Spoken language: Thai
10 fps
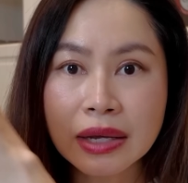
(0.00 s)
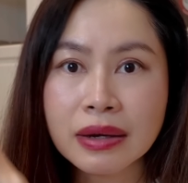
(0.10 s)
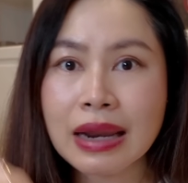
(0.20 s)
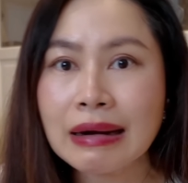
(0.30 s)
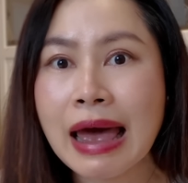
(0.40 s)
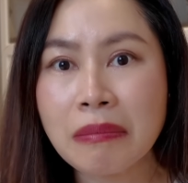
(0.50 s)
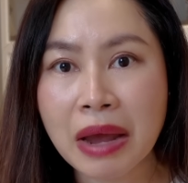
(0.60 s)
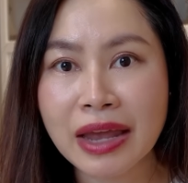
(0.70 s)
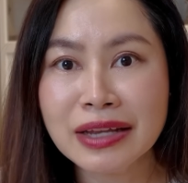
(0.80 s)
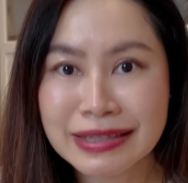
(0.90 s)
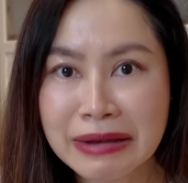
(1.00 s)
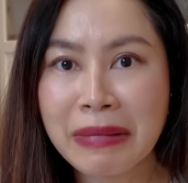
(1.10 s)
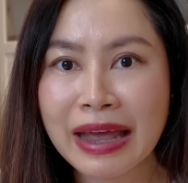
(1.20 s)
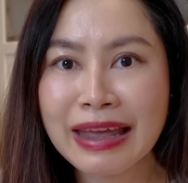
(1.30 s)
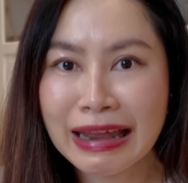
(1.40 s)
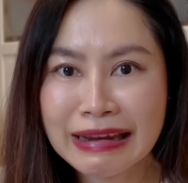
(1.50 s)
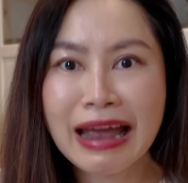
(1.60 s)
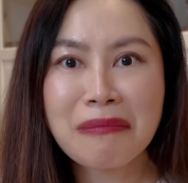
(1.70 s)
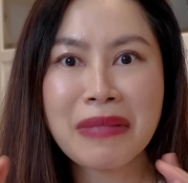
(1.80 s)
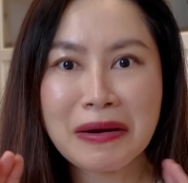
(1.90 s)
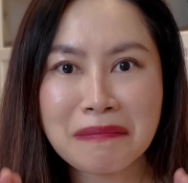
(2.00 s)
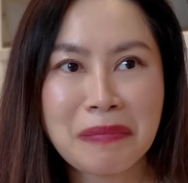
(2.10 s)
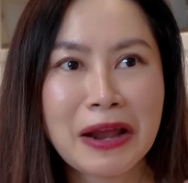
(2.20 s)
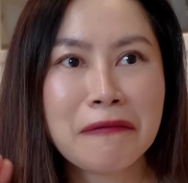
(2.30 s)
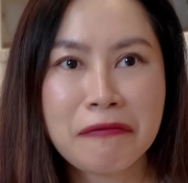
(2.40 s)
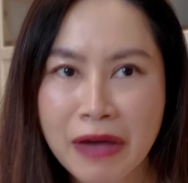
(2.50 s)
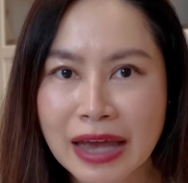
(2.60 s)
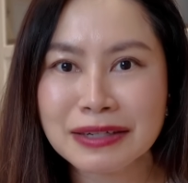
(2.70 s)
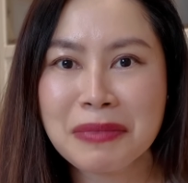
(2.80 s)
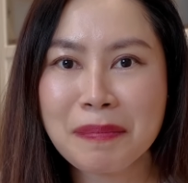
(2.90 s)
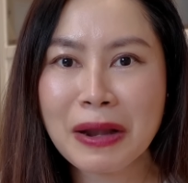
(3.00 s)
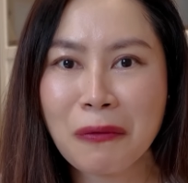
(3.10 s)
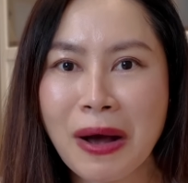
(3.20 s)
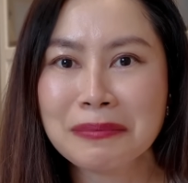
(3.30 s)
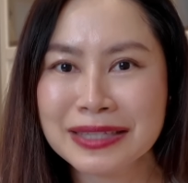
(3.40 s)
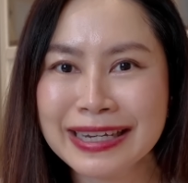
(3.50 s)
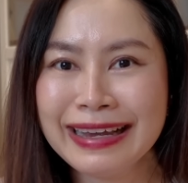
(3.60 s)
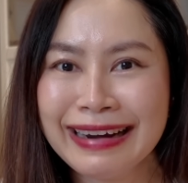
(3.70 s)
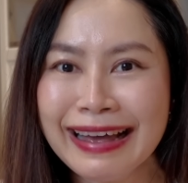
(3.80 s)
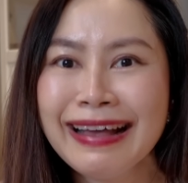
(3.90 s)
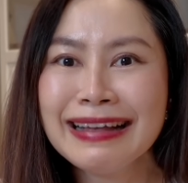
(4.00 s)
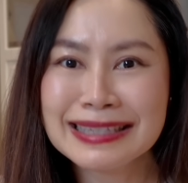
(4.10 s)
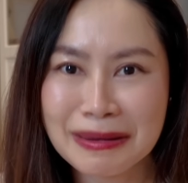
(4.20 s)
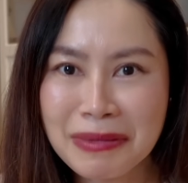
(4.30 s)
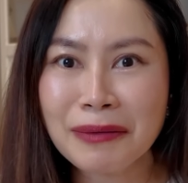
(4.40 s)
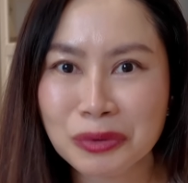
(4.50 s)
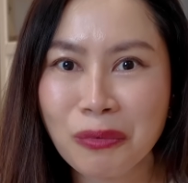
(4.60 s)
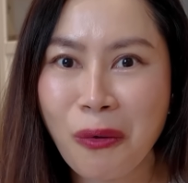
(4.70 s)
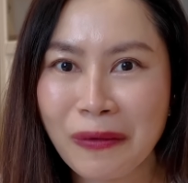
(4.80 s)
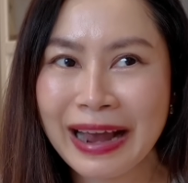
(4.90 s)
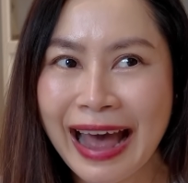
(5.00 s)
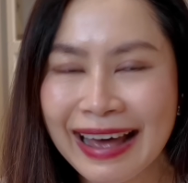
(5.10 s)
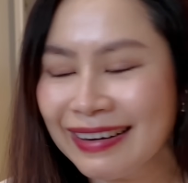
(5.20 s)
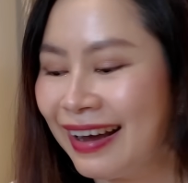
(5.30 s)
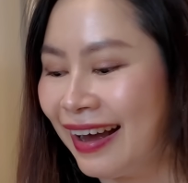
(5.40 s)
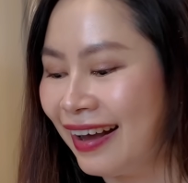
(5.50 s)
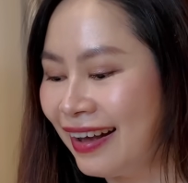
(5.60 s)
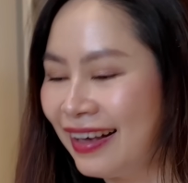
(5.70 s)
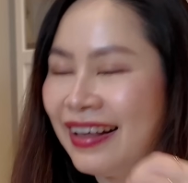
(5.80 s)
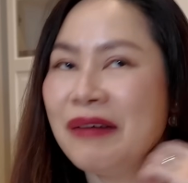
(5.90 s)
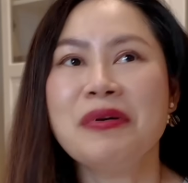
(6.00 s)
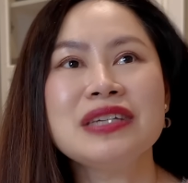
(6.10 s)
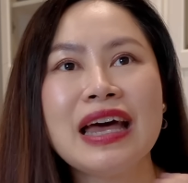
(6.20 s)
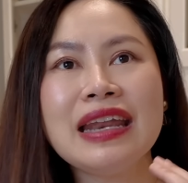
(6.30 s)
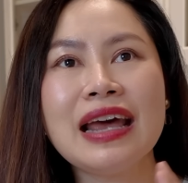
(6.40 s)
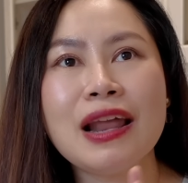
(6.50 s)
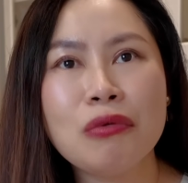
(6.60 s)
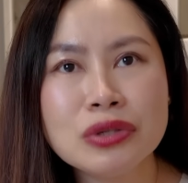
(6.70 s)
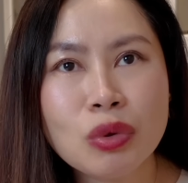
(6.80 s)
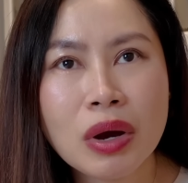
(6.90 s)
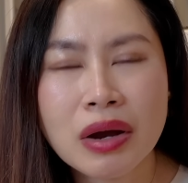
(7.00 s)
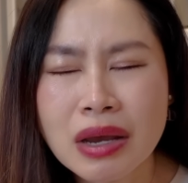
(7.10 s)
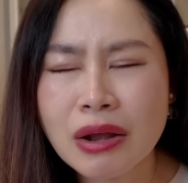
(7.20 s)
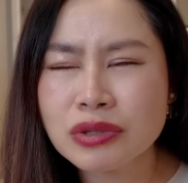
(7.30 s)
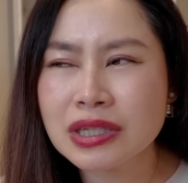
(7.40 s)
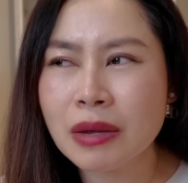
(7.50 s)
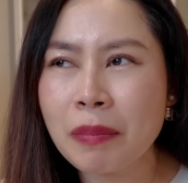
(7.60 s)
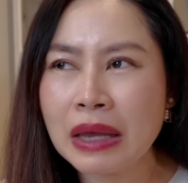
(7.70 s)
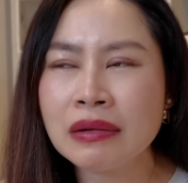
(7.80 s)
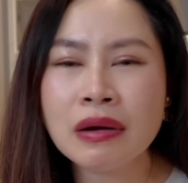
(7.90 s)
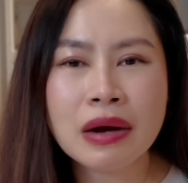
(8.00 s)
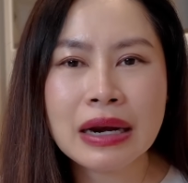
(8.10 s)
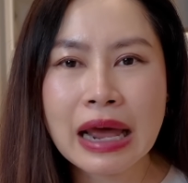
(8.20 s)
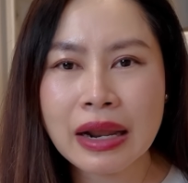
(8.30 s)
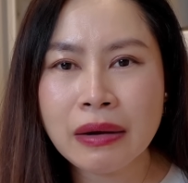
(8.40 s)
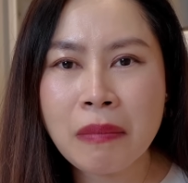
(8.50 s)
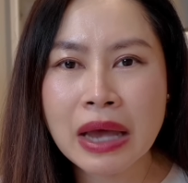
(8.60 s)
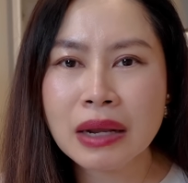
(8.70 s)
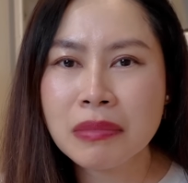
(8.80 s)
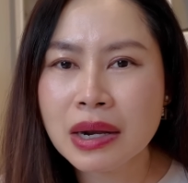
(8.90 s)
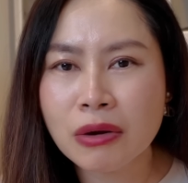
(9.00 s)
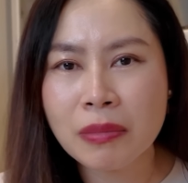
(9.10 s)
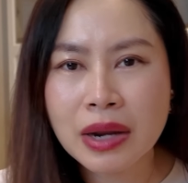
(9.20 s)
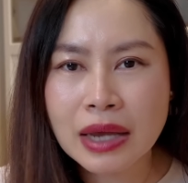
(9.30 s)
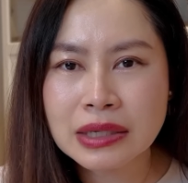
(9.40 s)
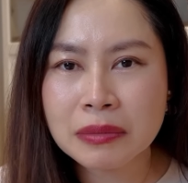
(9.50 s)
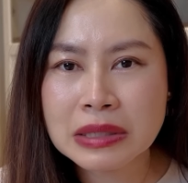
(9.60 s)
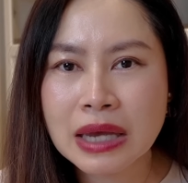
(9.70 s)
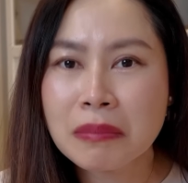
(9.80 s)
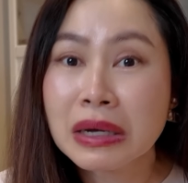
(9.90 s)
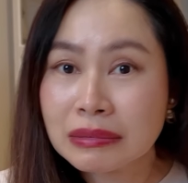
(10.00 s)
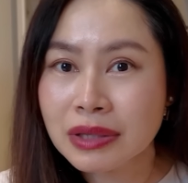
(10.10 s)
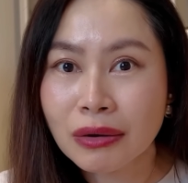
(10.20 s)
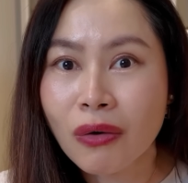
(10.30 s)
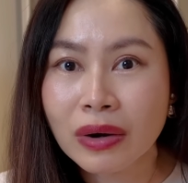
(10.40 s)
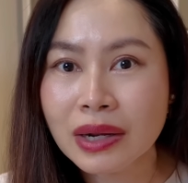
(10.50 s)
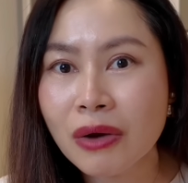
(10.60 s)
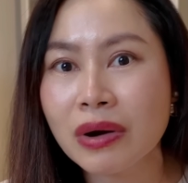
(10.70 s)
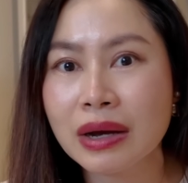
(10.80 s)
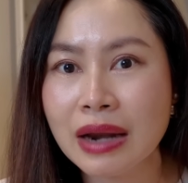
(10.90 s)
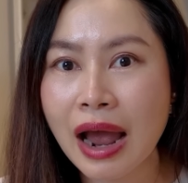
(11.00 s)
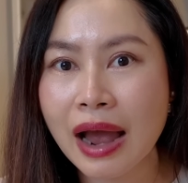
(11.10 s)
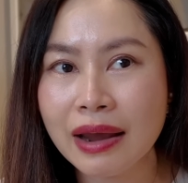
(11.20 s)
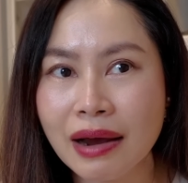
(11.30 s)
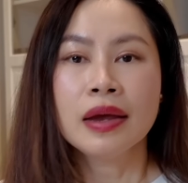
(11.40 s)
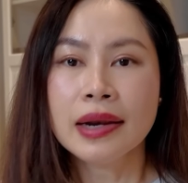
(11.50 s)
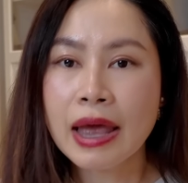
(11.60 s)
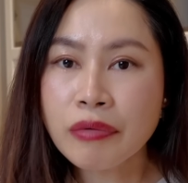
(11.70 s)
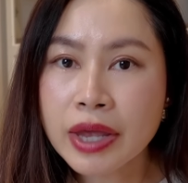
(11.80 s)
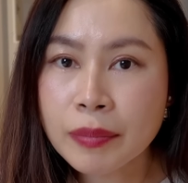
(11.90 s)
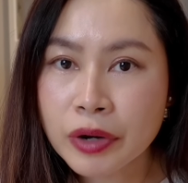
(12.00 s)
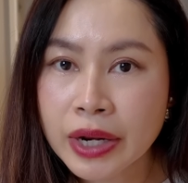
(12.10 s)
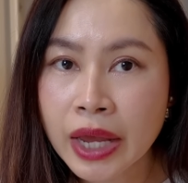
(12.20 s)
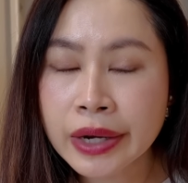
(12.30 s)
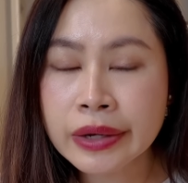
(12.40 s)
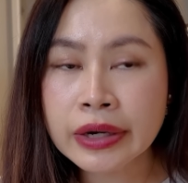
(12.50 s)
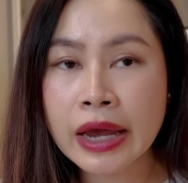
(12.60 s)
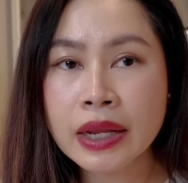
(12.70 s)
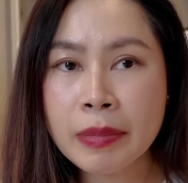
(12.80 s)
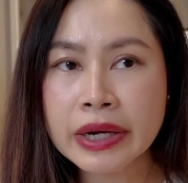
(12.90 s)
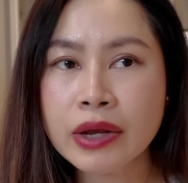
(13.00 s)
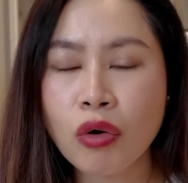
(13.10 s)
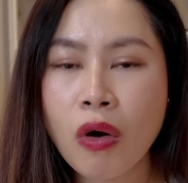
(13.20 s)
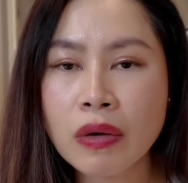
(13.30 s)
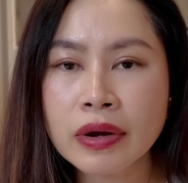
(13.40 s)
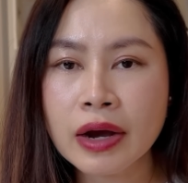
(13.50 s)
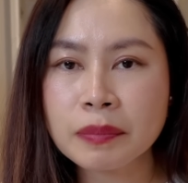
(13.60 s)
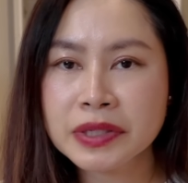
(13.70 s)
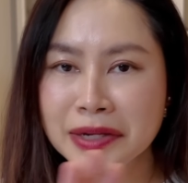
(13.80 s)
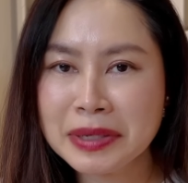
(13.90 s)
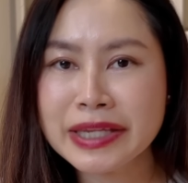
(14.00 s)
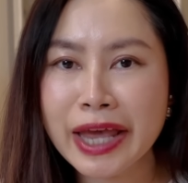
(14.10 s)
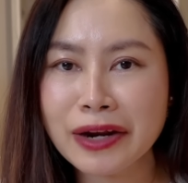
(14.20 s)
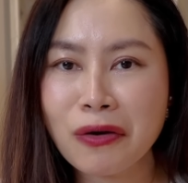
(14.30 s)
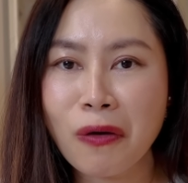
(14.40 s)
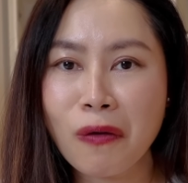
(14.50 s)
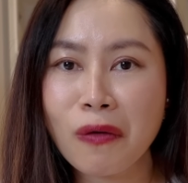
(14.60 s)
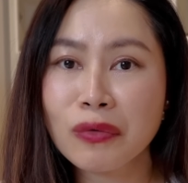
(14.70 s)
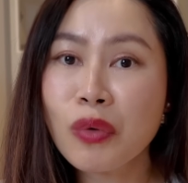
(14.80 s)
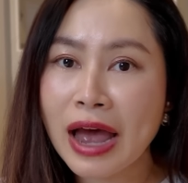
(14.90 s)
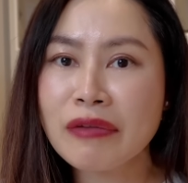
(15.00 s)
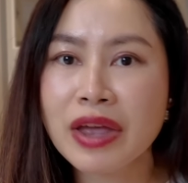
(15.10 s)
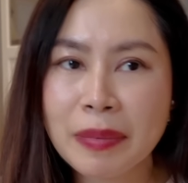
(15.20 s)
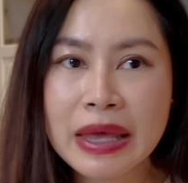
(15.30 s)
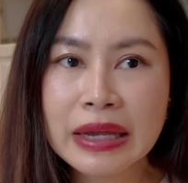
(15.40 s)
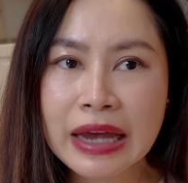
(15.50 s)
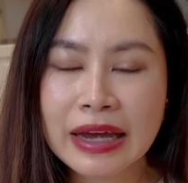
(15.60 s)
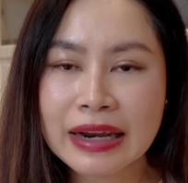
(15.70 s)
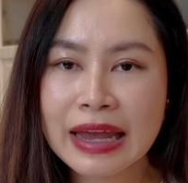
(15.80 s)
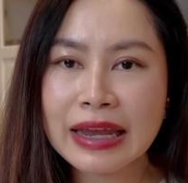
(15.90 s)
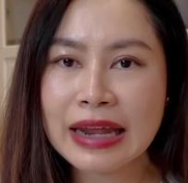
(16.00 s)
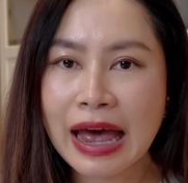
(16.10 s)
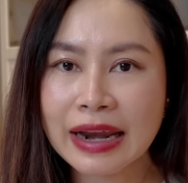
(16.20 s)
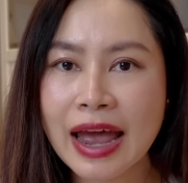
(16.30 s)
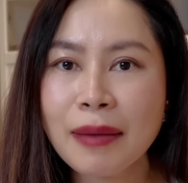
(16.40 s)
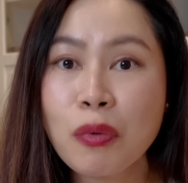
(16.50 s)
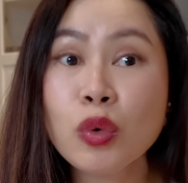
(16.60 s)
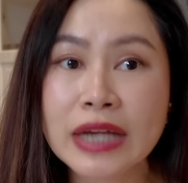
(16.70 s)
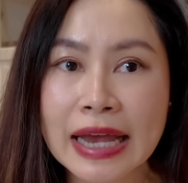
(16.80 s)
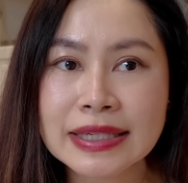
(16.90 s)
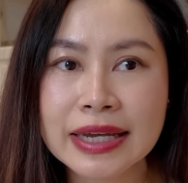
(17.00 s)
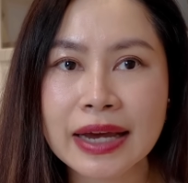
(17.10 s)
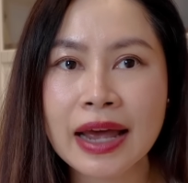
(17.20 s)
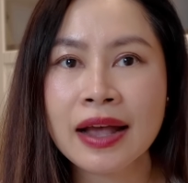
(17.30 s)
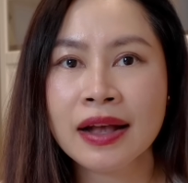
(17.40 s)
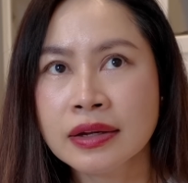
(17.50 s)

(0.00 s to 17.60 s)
เสียเงินหลักล้านไหมจริงไหมอันเนี้ยมันเป็นแฟกต์มันเป็นความจริงนะสำหรับทุกวงการนะคะ เพราะฉะนั้นเนี่ยเรารู้สึกว่าเฮ้ย เราจะสเปนเยอะขนาดนั้นทำไมในเมื่อเราไม่ได้สิทธิพิเศษเหมือนแต่ก่อนที่เราเคยได้อะแล้วอีกประเด็นหนึ่งนะที่มันเกี่ยวข้องกับสิทธิพิเศษของลูกค้า VIP เนี่ยในฐานะผู้ใช้จริงอะนะ